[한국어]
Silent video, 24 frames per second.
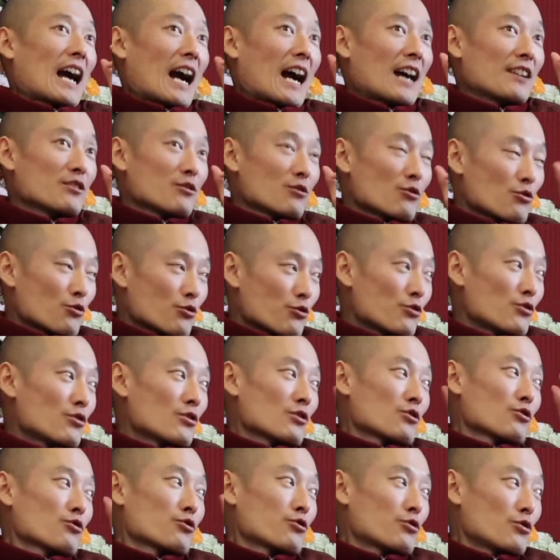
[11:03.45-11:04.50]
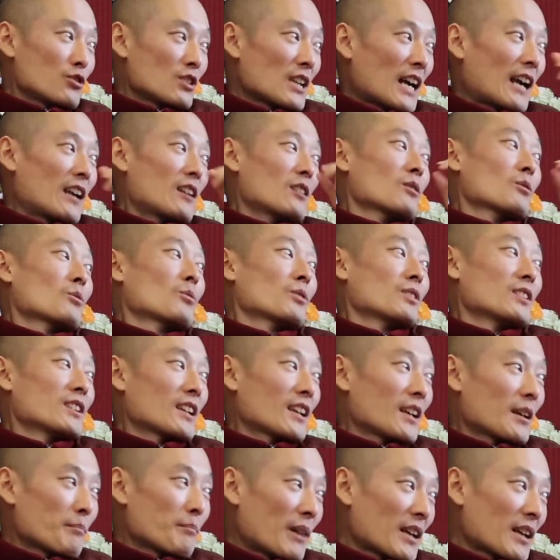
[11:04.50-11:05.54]
아는 줄, 줄 알고
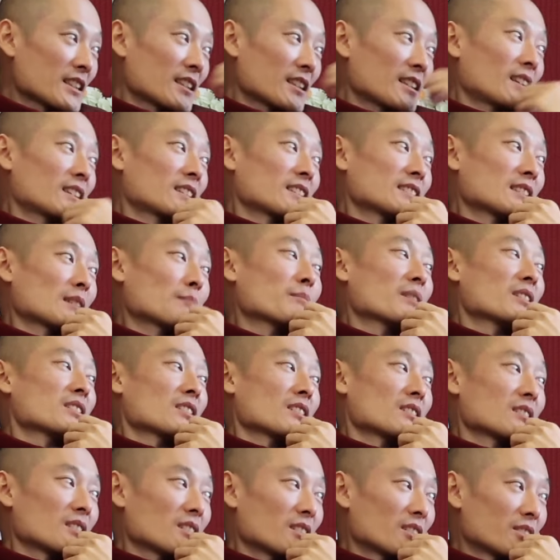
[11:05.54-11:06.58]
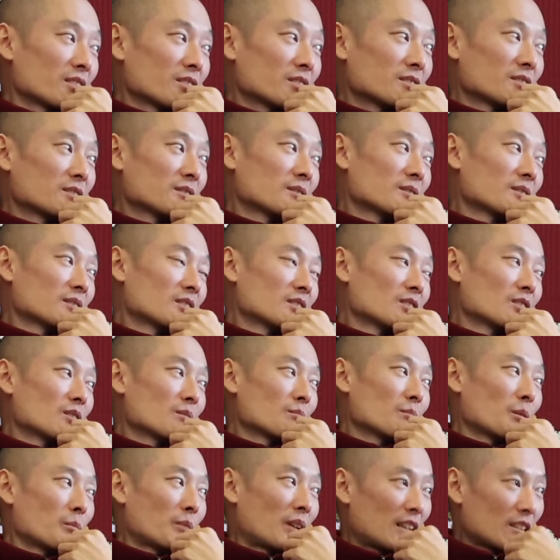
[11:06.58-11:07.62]
이게 빠져나디 산반자니에요.
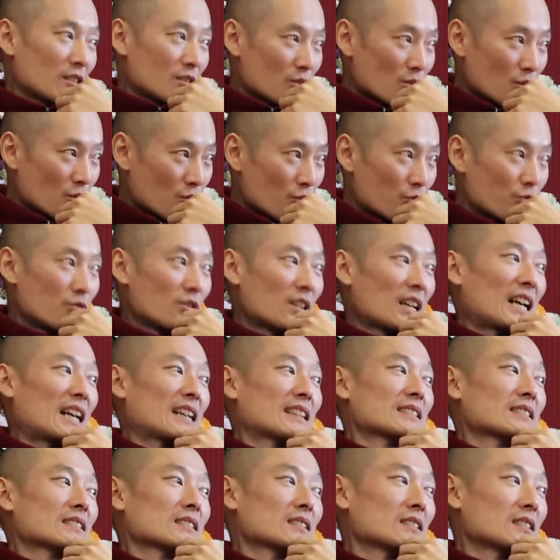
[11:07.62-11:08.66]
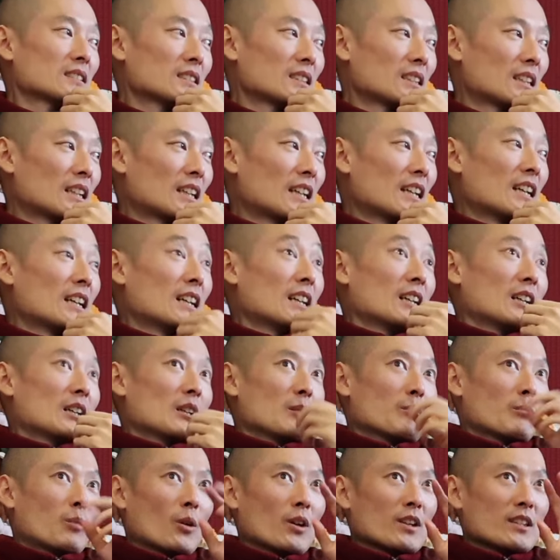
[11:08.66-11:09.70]
뭐뭐 하는 줄 아는 것.
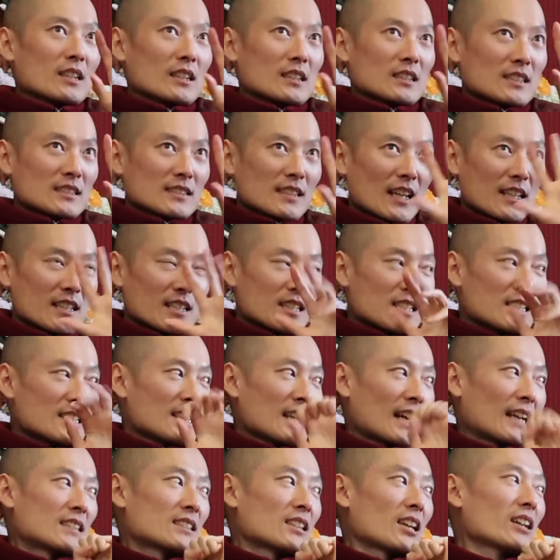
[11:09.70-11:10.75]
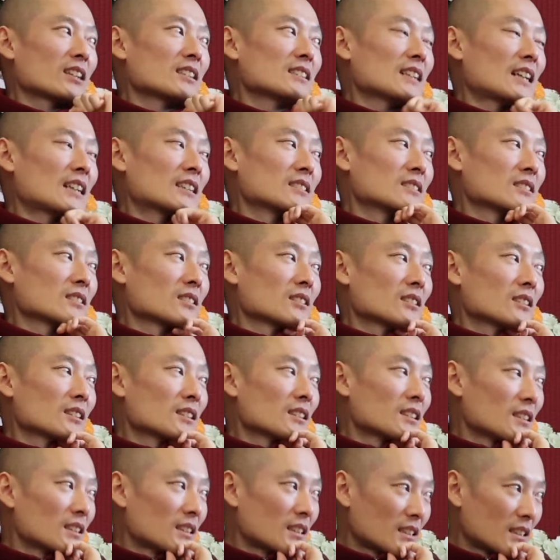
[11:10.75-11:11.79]
보인다는 그 사실 그 자체를 아는 것.
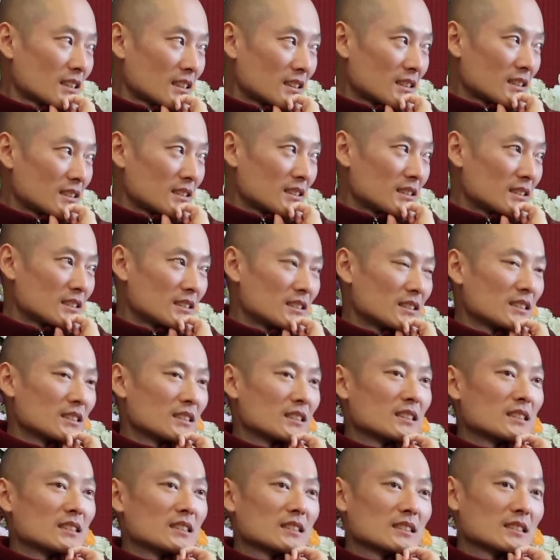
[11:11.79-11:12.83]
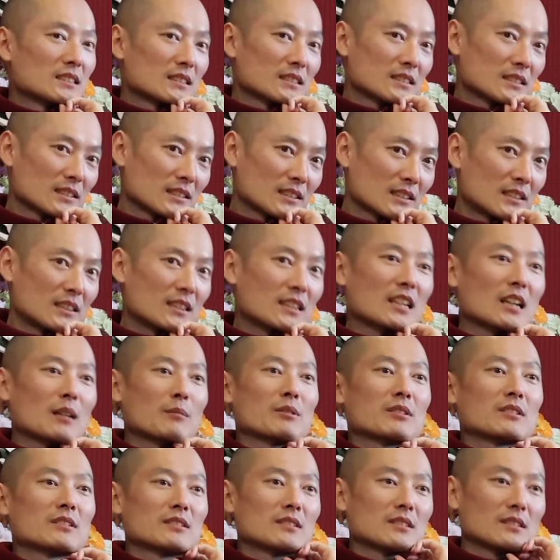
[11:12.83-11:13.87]
음, 그렇게
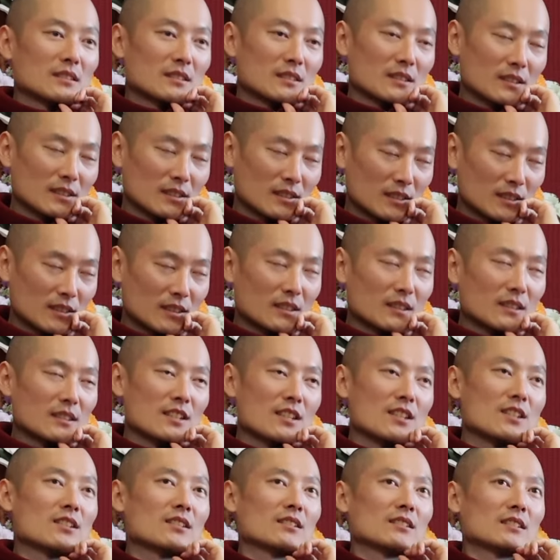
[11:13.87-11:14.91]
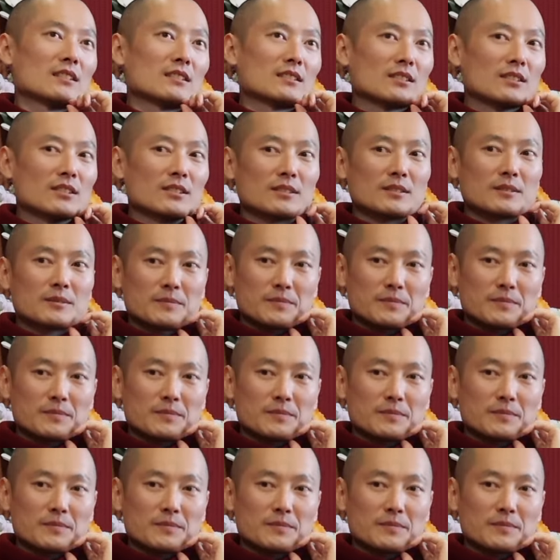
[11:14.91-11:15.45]
하면은 진전이 있어요.